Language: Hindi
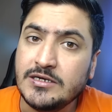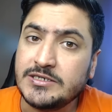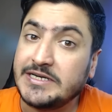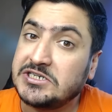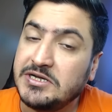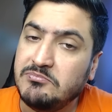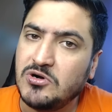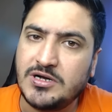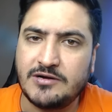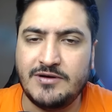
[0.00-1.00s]
टिकटें
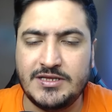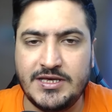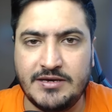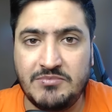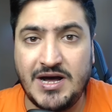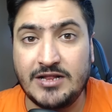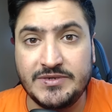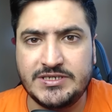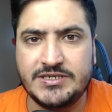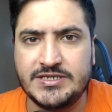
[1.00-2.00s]
बुक करवा दी हैं बाद
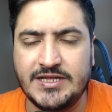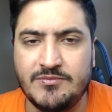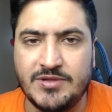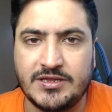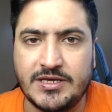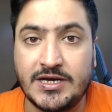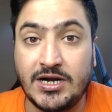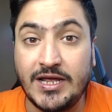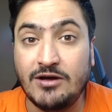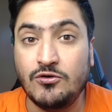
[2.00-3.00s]
में टिकटें नहीं मिलती
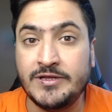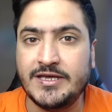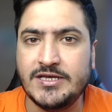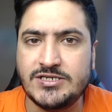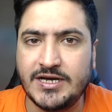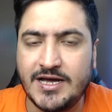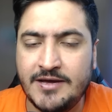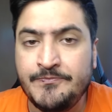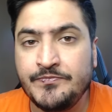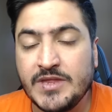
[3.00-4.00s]
खड़े होने की
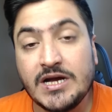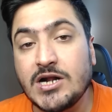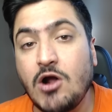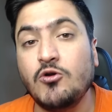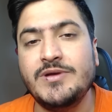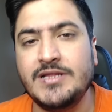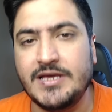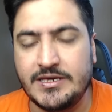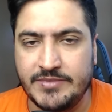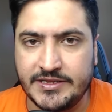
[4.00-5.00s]
जगह ग्राउंड में
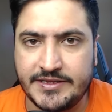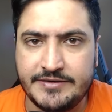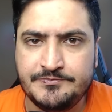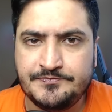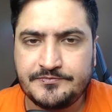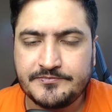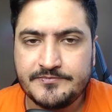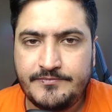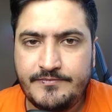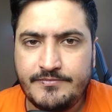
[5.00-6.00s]
नहीं मिलती
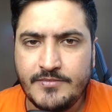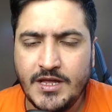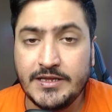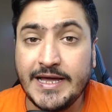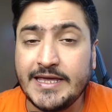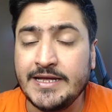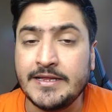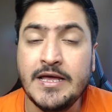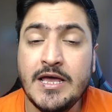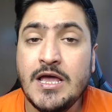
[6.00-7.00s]

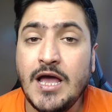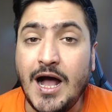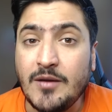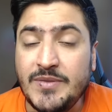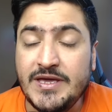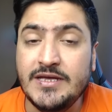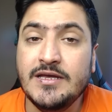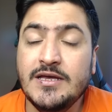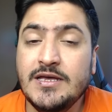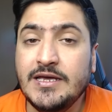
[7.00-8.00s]
लेकिन अभी
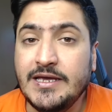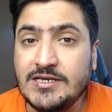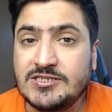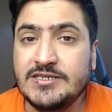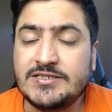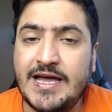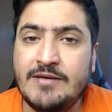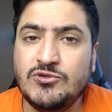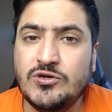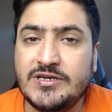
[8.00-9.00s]
इसी
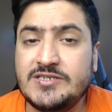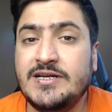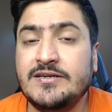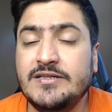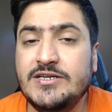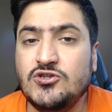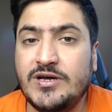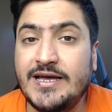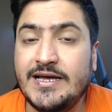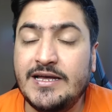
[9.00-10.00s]
टाइम जो रिसेंटली जो
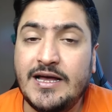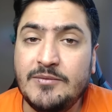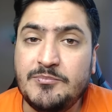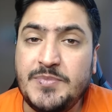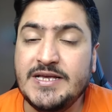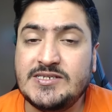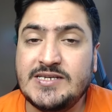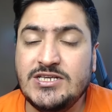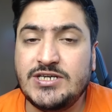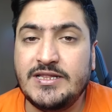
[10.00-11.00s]
है
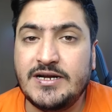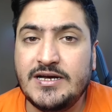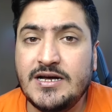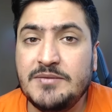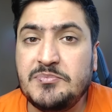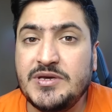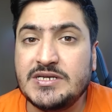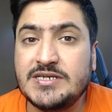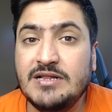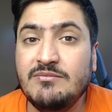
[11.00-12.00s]
पीएसएल चल रहा है
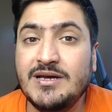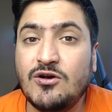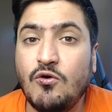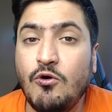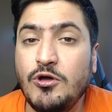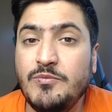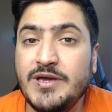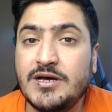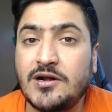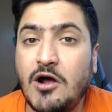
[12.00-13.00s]
पीएसएल में कोई भी
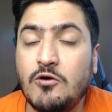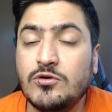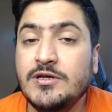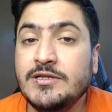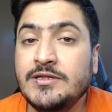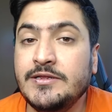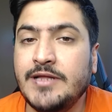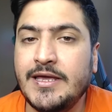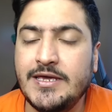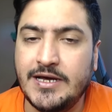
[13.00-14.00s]
क्राउड
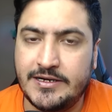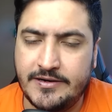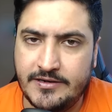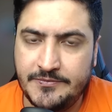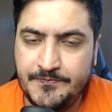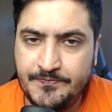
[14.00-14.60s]
नहीं आ रहा